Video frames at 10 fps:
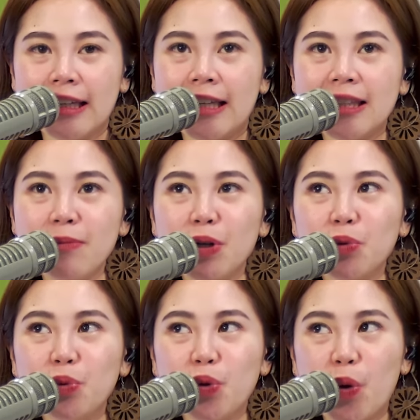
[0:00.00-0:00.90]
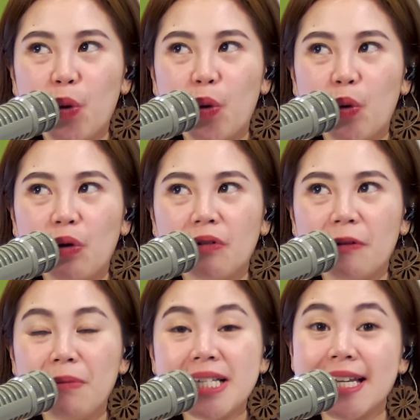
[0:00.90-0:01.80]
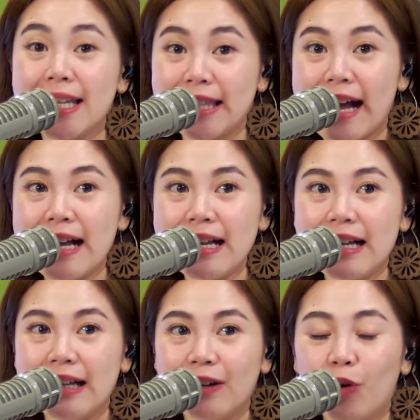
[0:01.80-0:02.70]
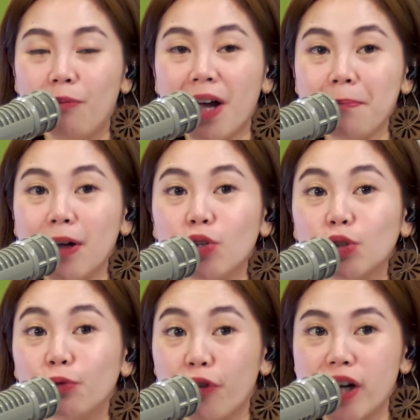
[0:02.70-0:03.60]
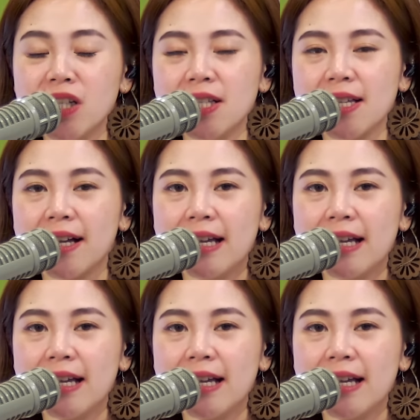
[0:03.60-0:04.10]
Hindi marunong magsalita o makipag-converse